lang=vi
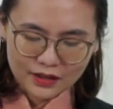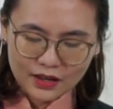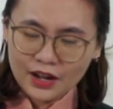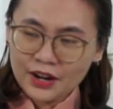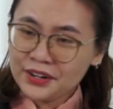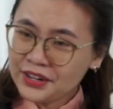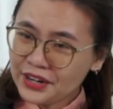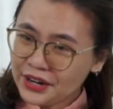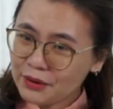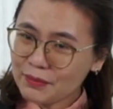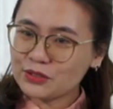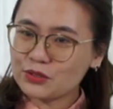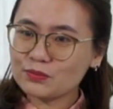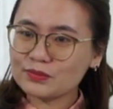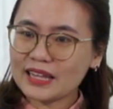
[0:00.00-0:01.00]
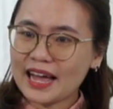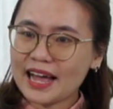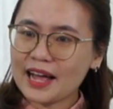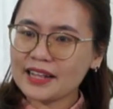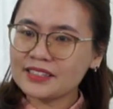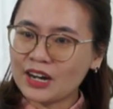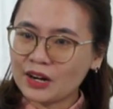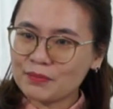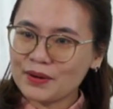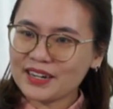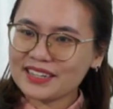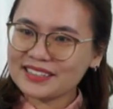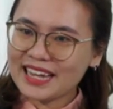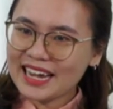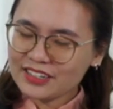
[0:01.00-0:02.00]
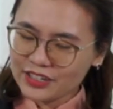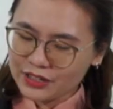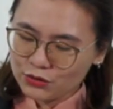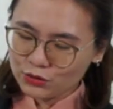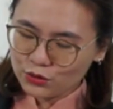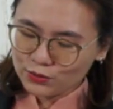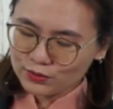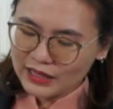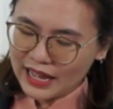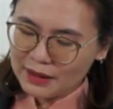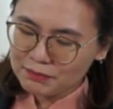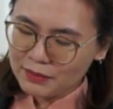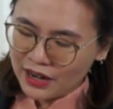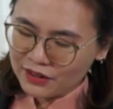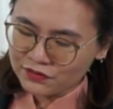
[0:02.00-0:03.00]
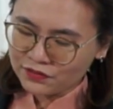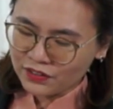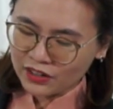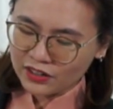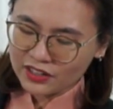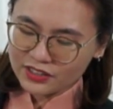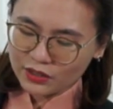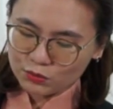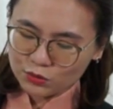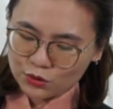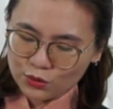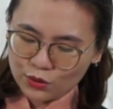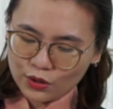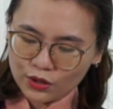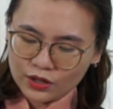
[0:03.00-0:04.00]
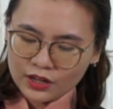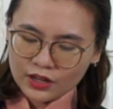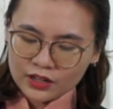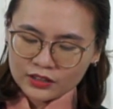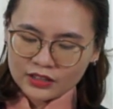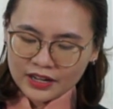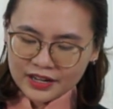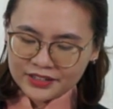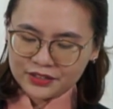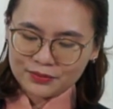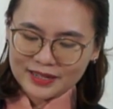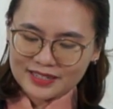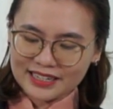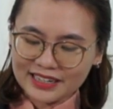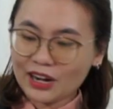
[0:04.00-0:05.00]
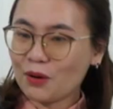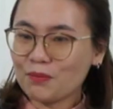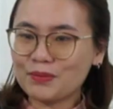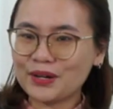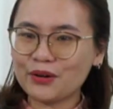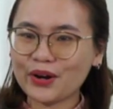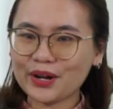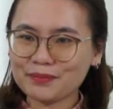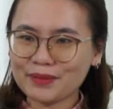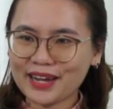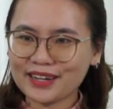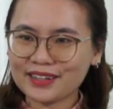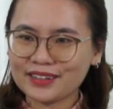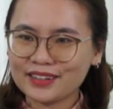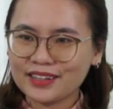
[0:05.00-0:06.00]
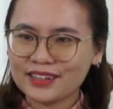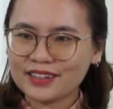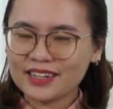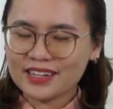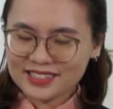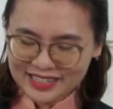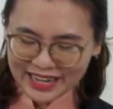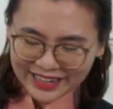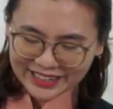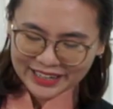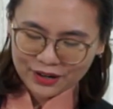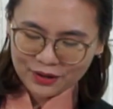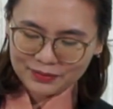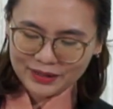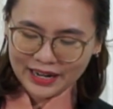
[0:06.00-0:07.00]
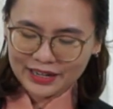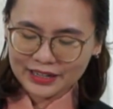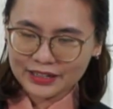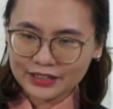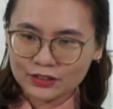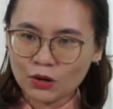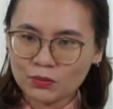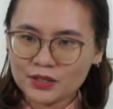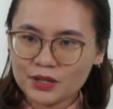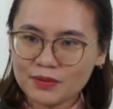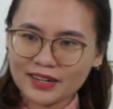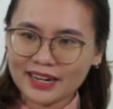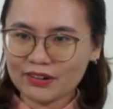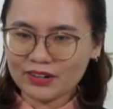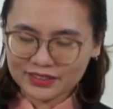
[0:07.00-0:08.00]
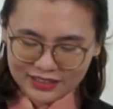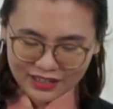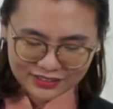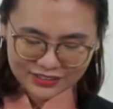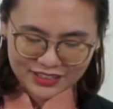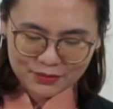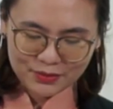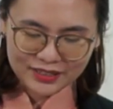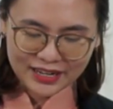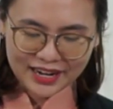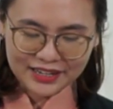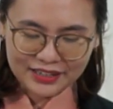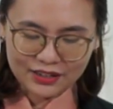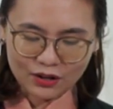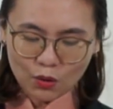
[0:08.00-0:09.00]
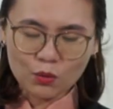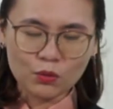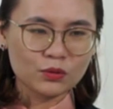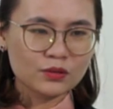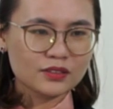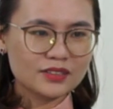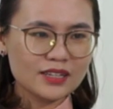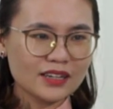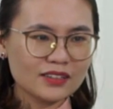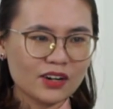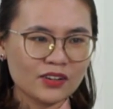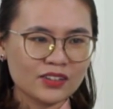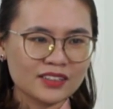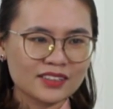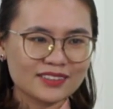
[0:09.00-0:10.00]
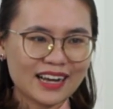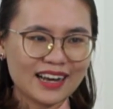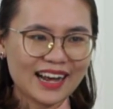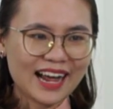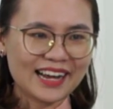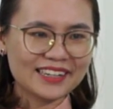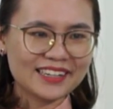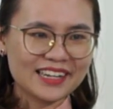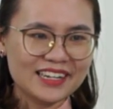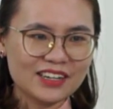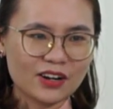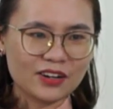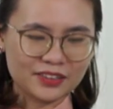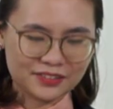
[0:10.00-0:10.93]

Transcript: Nếu mà chúng ta nhận biết là giá trị của chúng ta bền vững ở trong Chúa thì chúng ta sẽ không bị hoang mang khi sáng ngày hôm nay đột nhiên mình leo lên cân tự nhiên mình thấy u chết rồi tăng 2 kg rồi